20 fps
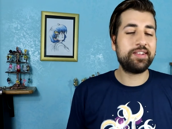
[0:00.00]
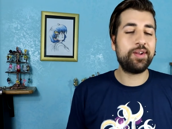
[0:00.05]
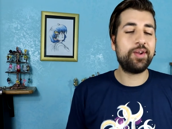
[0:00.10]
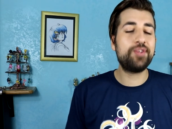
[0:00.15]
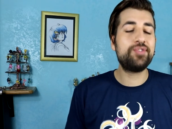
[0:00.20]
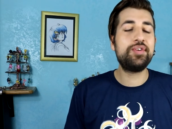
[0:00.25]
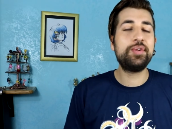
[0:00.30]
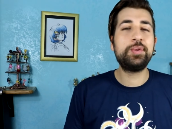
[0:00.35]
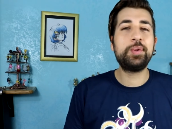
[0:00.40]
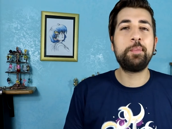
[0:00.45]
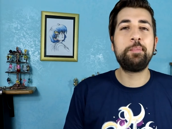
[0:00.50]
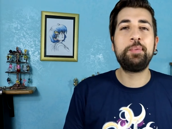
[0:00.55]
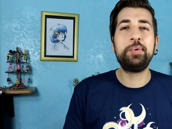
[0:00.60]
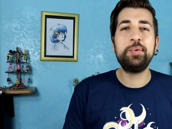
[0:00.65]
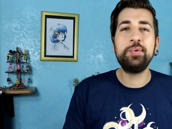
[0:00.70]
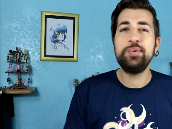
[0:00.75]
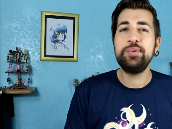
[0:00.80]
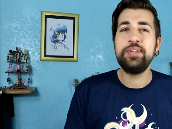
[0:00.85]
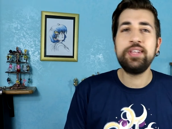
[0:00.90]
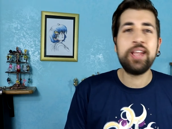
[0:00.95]
dall'oggetto
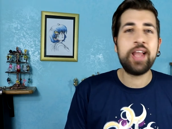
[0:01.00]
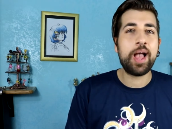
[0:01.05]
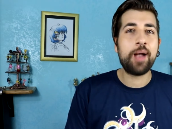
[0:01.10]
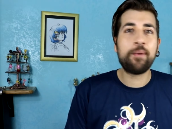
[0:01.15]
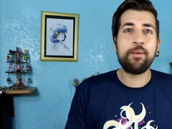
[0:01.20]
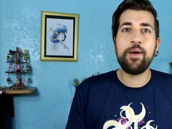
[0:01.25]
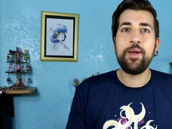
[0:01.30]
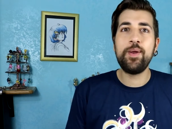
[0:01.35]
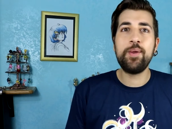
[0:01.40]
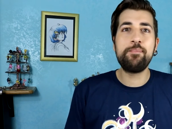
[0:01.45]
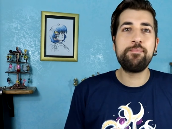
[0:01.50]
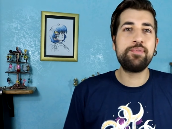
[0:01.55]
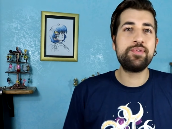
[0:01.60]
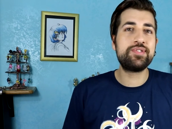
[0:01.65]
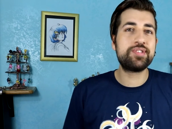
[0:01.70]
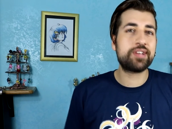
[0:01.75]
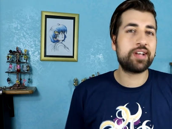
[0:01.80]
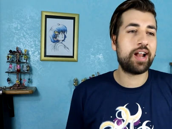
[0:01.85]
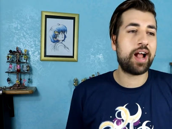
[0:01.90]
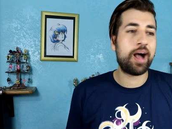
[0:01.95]
più utile a quello più
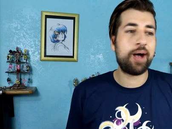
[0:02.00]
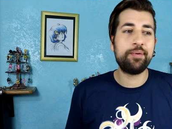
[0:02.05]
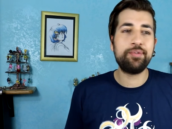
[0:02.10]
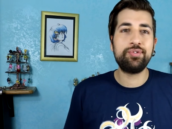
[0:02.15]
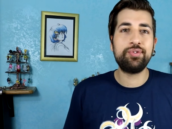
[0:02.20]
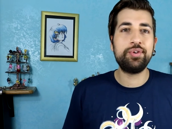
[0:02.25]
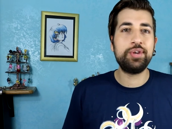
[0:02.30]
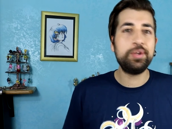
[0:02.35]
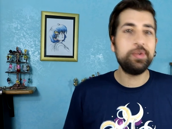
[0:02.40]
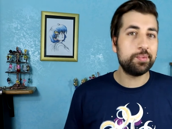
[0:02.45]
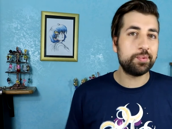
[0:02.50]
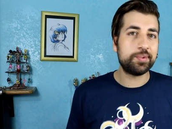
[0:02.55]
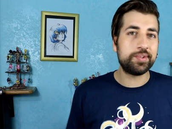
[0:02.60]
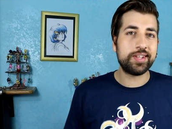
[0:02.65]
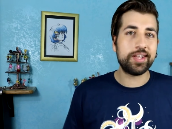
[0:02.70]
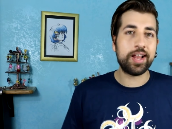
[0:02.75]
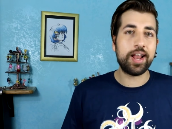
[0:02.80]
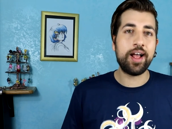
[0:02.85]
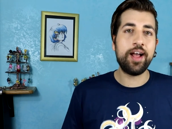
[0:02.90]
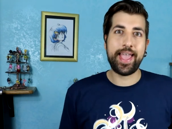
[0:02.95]
scrauso e
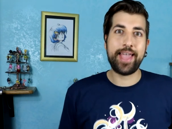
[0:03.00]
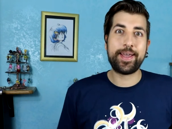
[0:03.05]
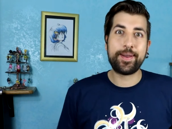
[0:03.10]
inutile.